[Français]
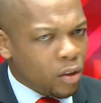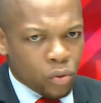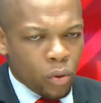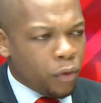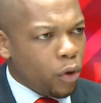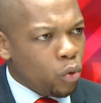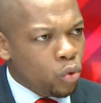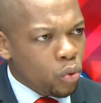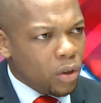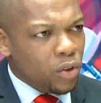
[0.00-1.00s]
qui sont faites
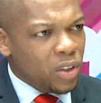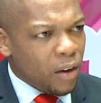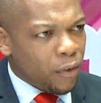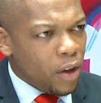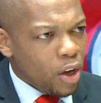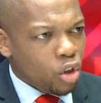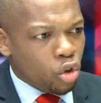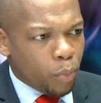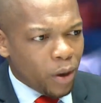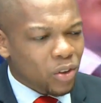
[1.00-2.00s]
autour de l'IGF.
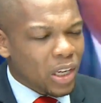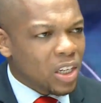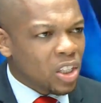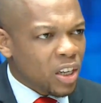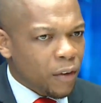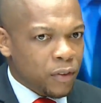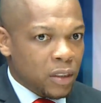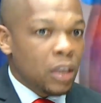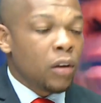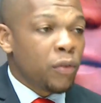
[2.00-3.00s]
Je pense que l'IGF,
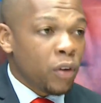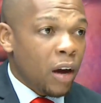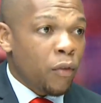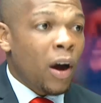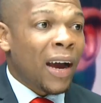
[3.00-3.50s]
s'il voulait avoir